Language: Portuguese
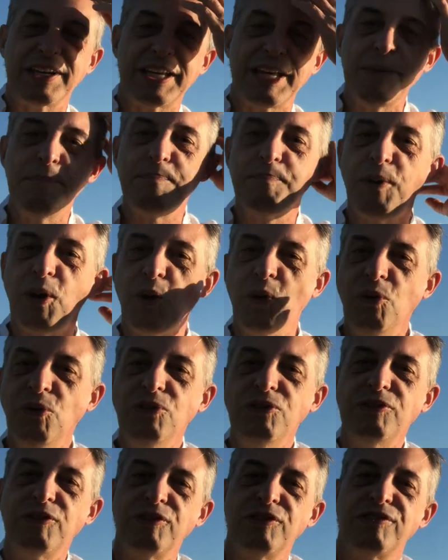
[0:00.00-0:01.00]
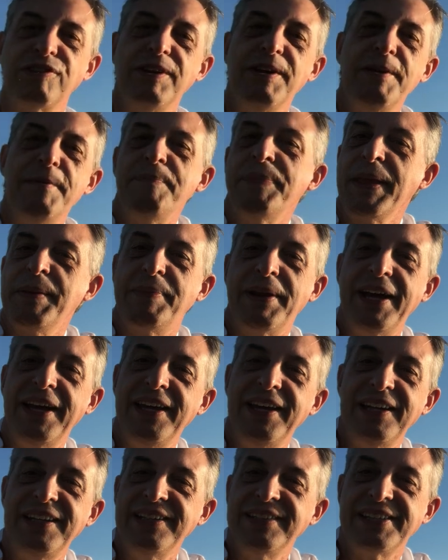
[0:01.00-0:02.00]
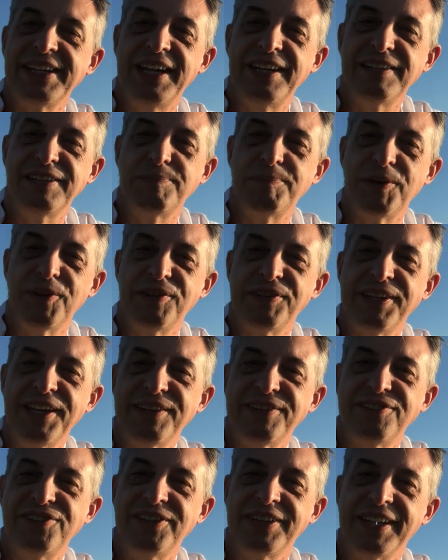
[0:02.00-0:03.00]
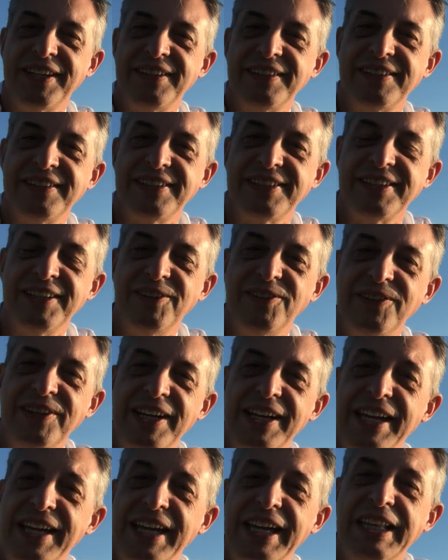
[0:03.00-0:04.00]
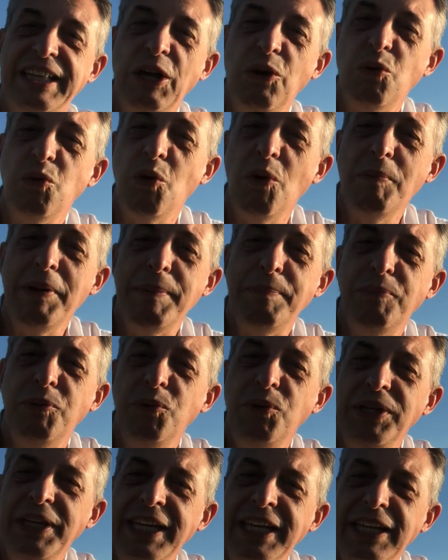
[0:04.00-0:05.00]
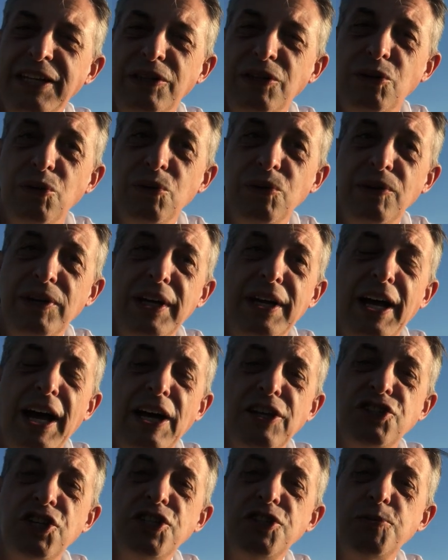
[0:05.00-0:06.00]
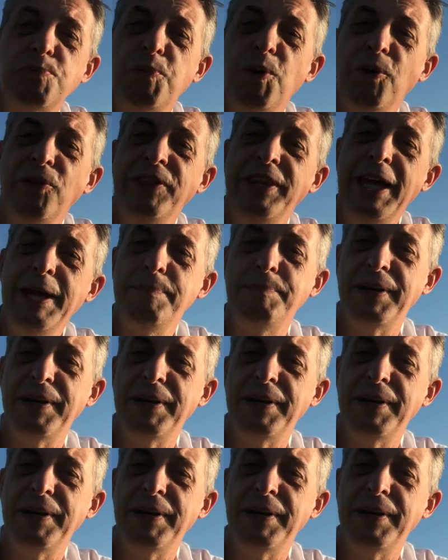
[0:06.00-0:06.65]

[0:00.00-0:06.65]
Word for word: aqui prontos para realizar esse processo de transição. Então, como é bonito a gente poder